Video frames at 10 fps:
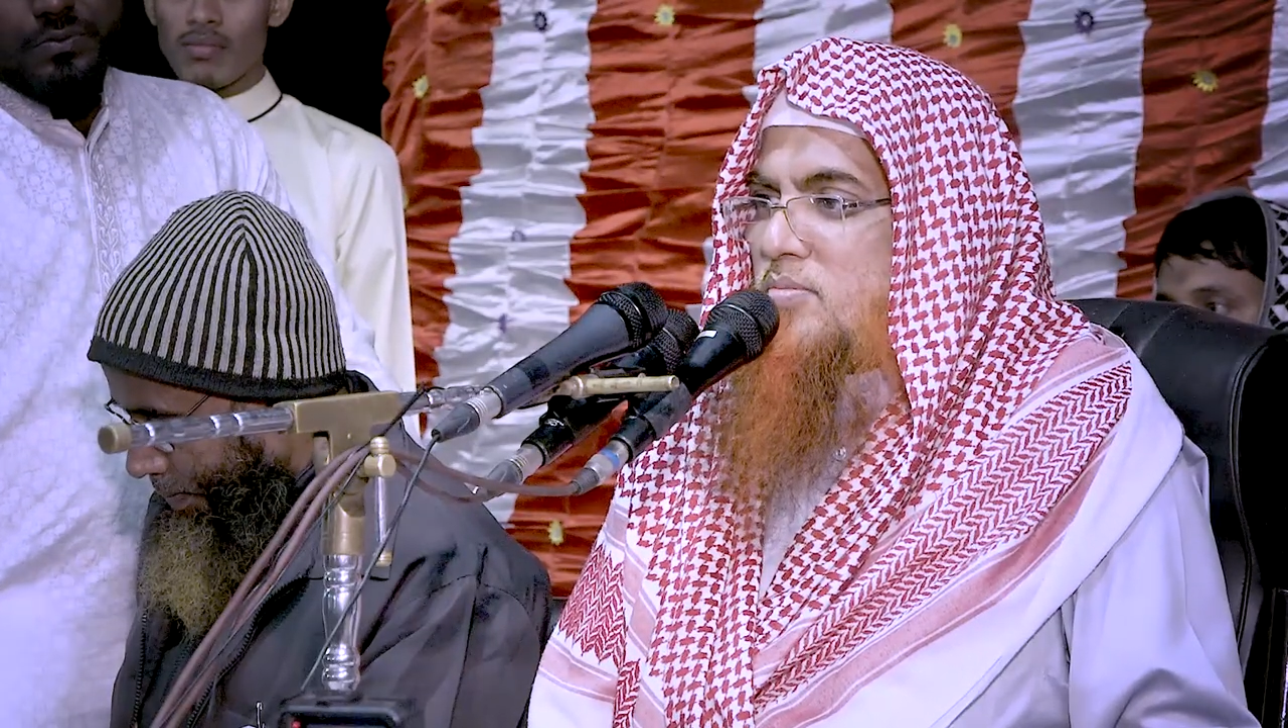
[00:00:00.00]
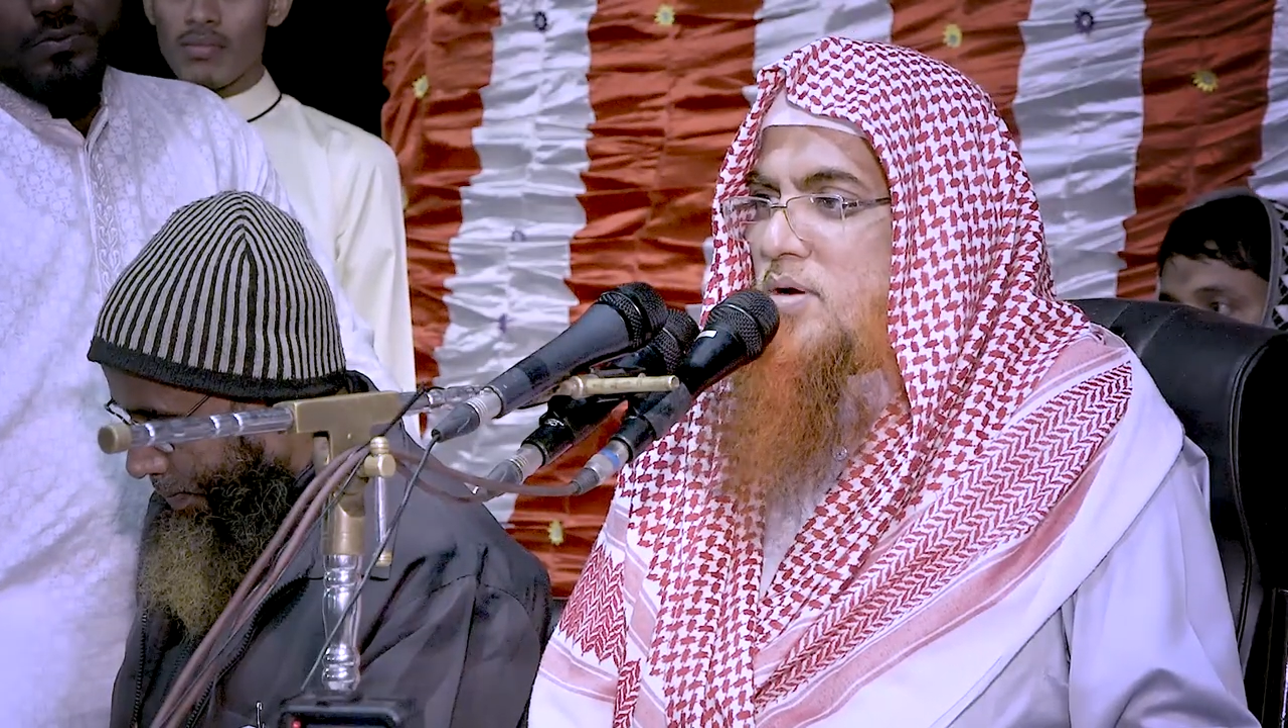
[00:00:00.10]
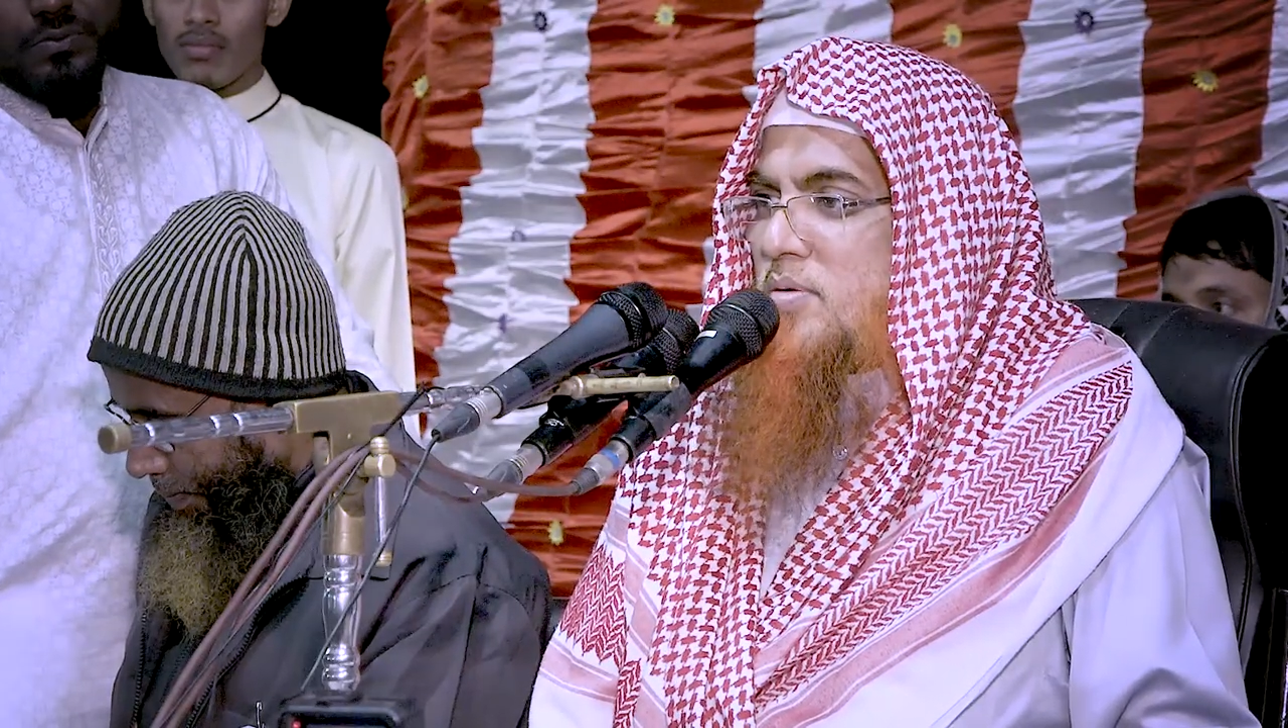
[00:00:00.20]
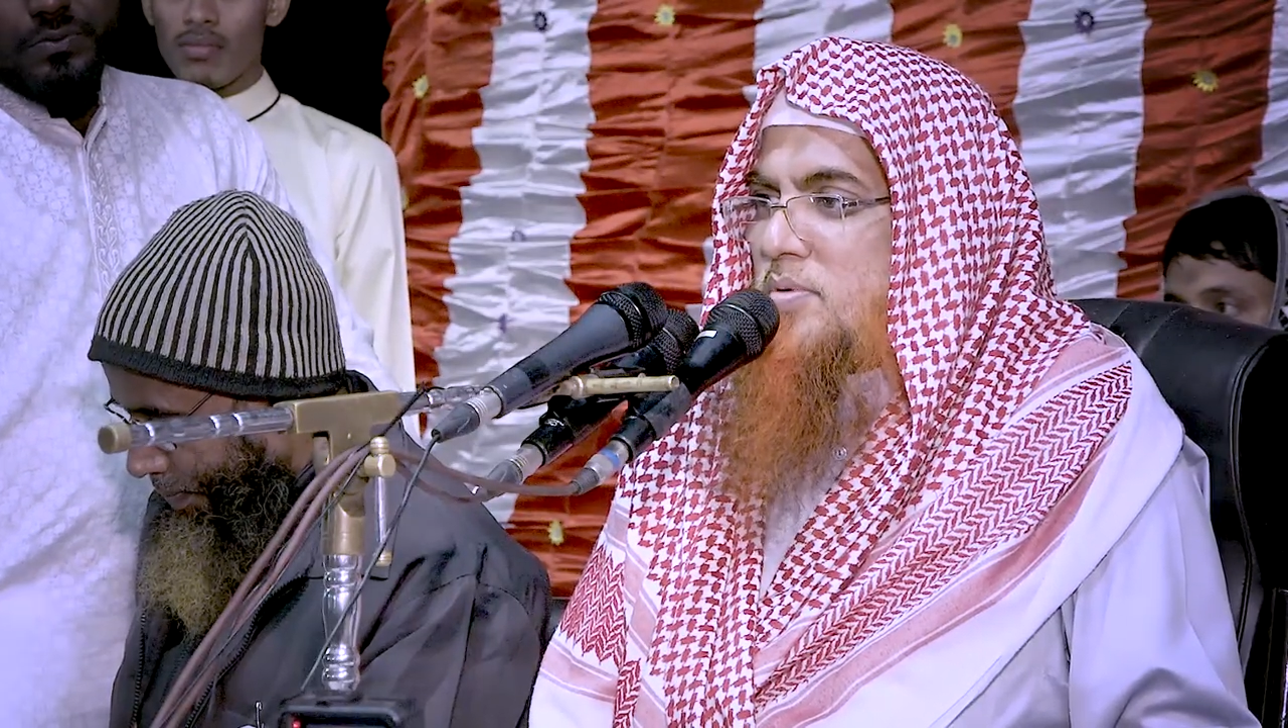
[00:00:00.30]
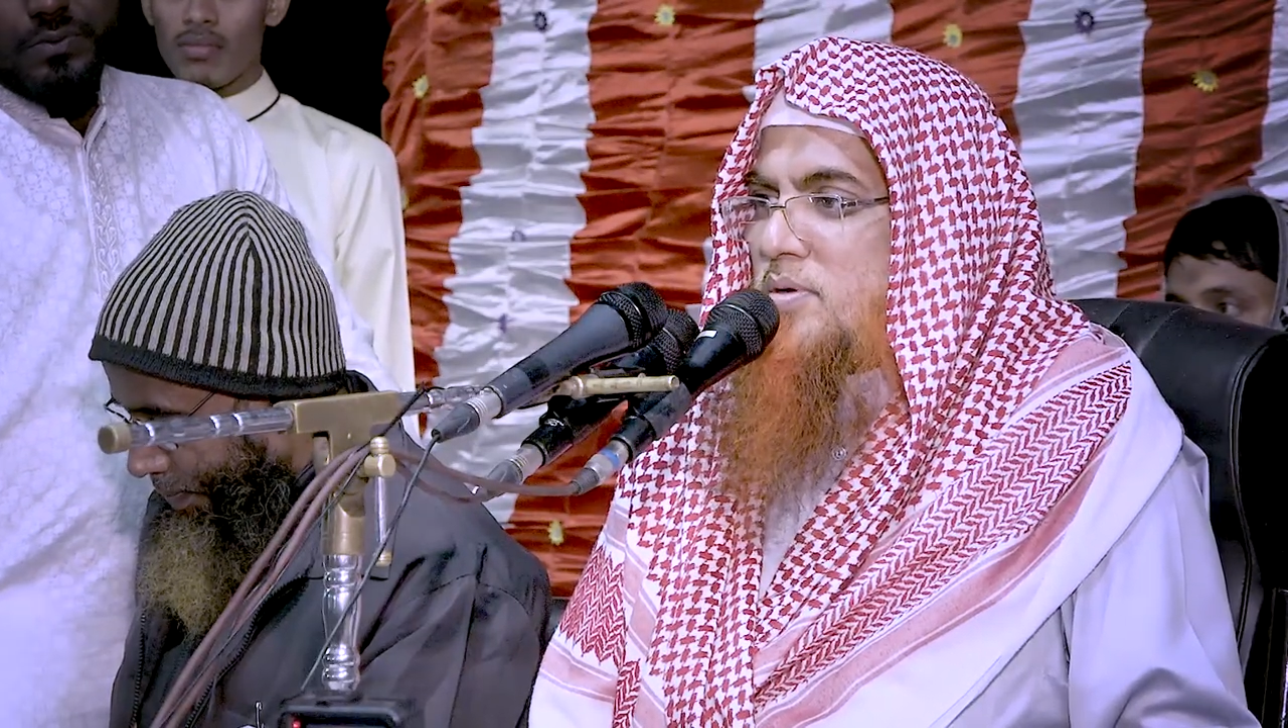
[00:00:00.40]

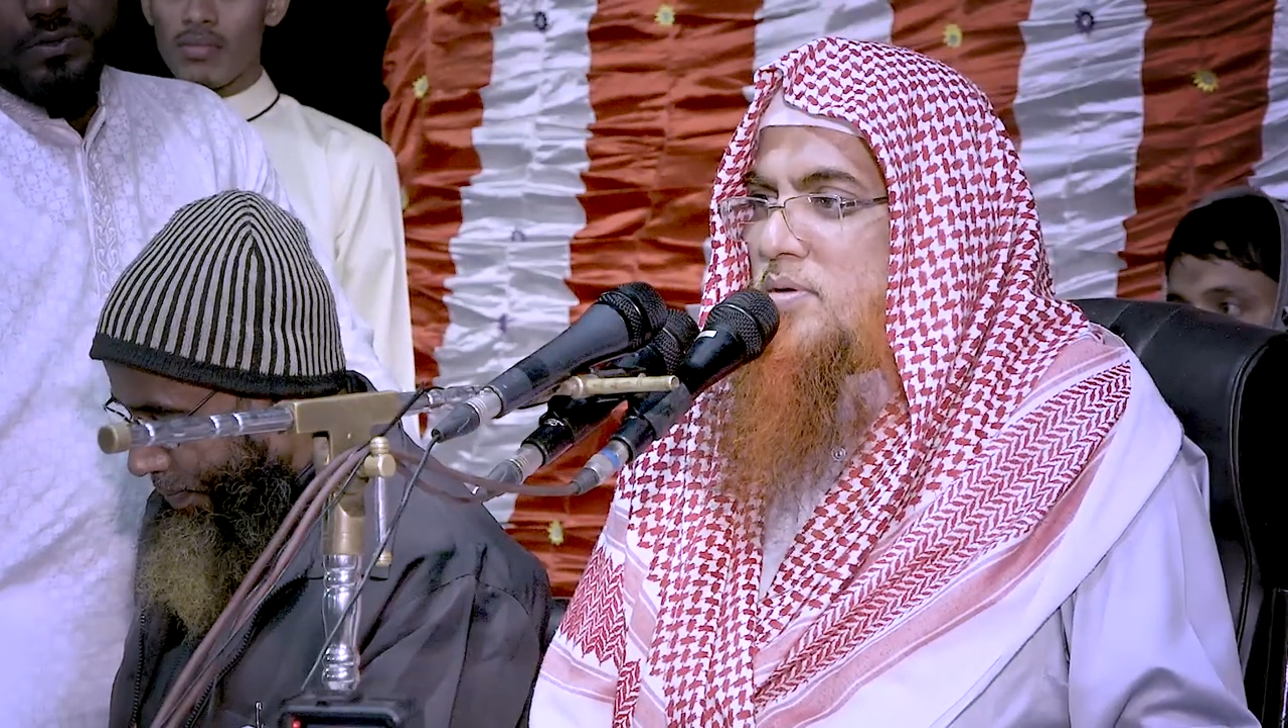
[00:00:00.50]
মাম